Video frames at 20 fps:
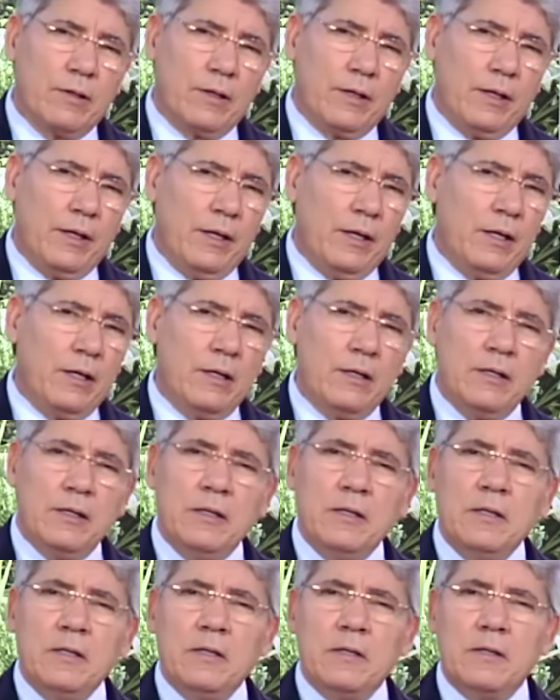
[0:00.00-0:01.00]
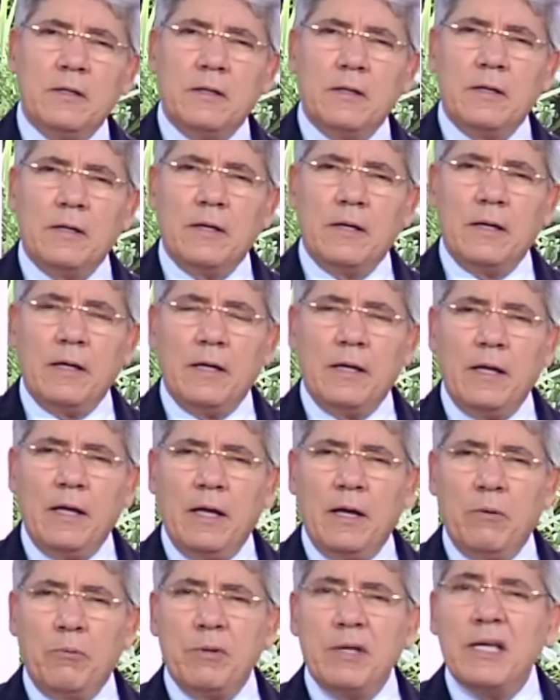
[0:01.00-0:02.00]
Ele
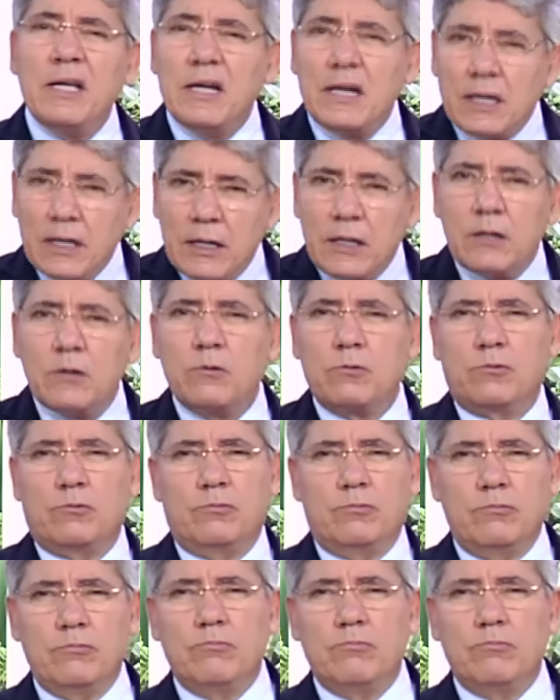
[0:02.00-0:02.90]
é um engano.